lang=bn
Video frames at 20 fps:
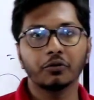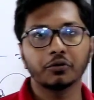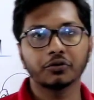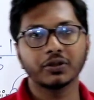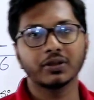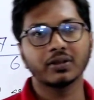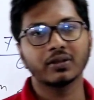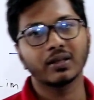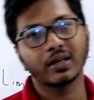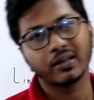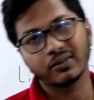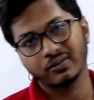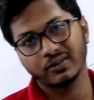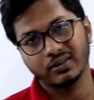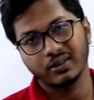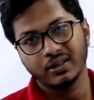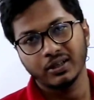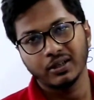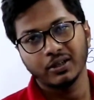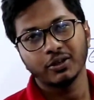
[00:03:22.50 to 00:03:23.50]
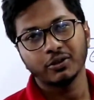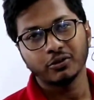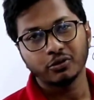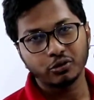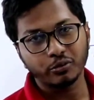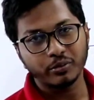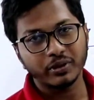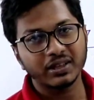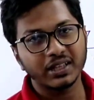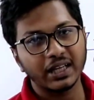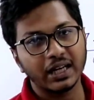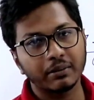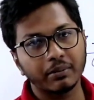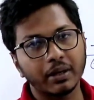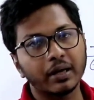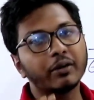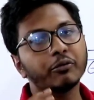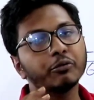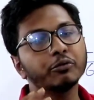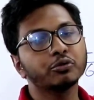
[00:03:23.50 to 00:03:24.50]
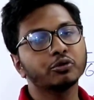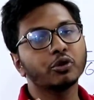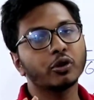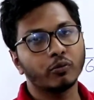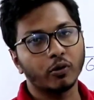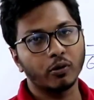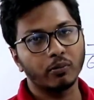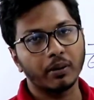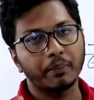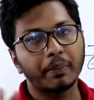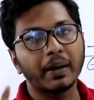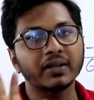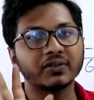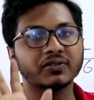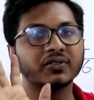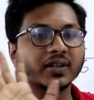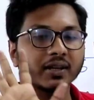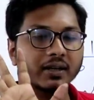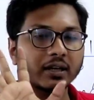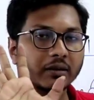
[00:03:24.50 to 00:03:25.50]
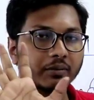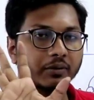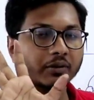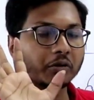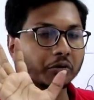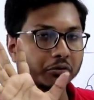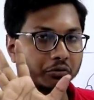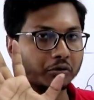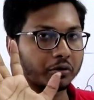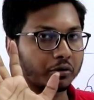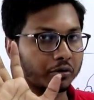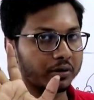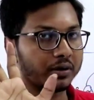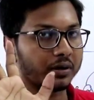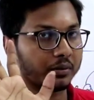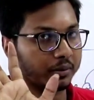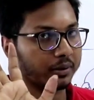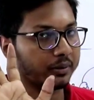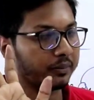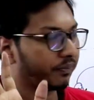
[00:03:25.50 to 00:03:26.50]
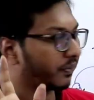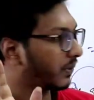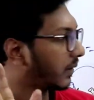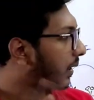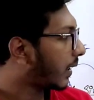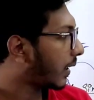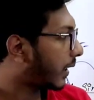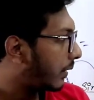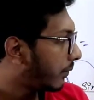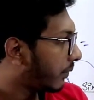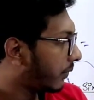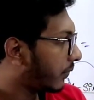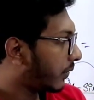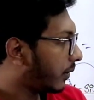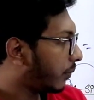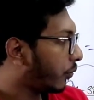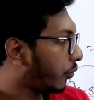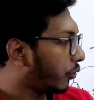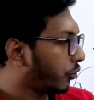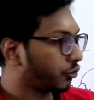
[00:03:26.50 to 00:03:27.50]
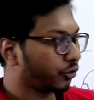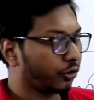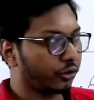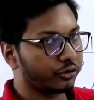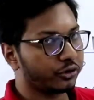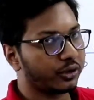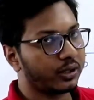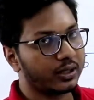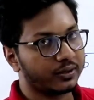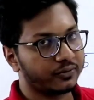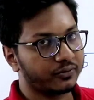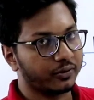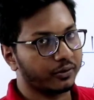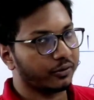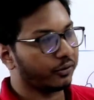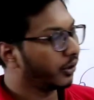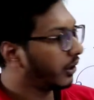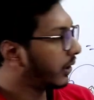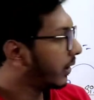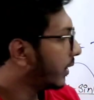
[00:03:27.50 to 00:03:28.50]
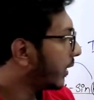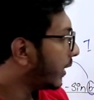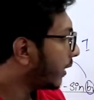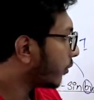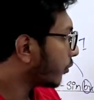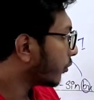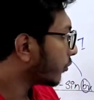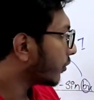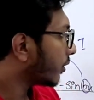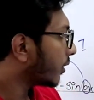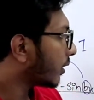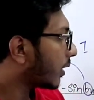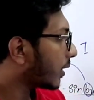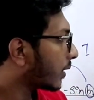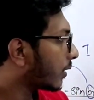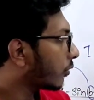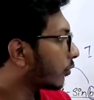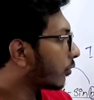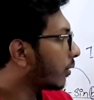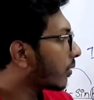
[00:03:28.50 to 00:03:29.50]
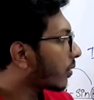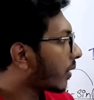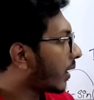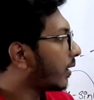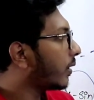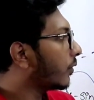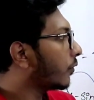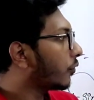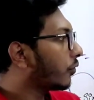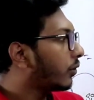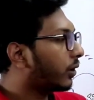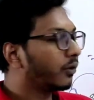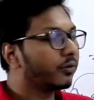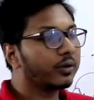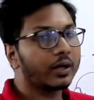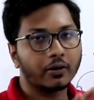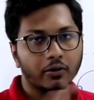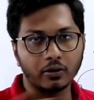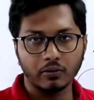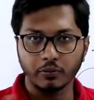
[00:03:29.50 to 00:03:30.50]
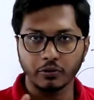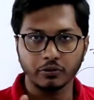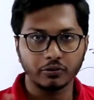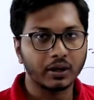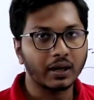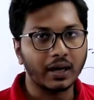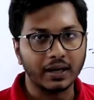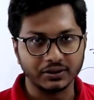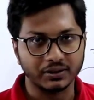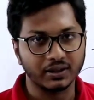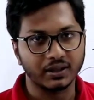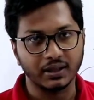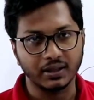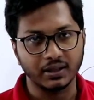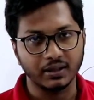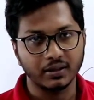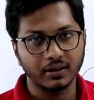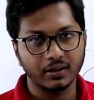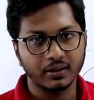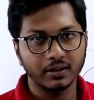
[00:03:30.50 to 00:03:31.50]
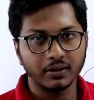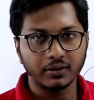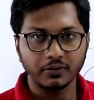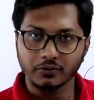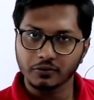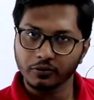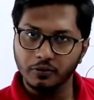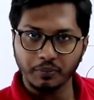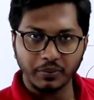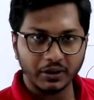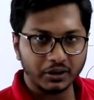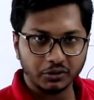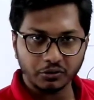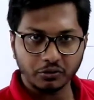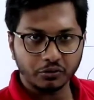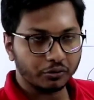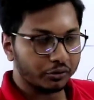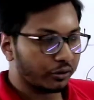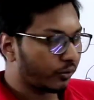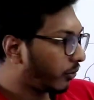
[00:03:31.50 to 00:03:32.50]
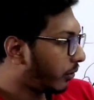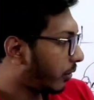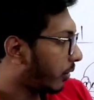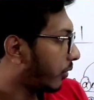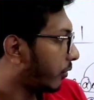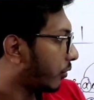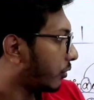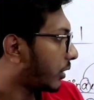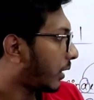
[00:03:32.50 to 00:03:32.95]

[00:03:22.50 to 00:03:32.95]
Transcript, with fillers: কোশ্চেন জাস্ট তুমি দেখবার উত্তর বলবা পাঁচ সেকেন্ডের ভিতরে উত্তর হয়ে যাবে ঢাকা ইউনিভার্সিটি পনেরো ষোলো সালে আসছিল এই কোশ্চেনটা কিন্তু এই সাইনের সূত্র দিয়ে কিন্তু এখনও পর্যন্ত আর আসে নাই সো বেশ গুরুত্বপূর্ণ কিন্তু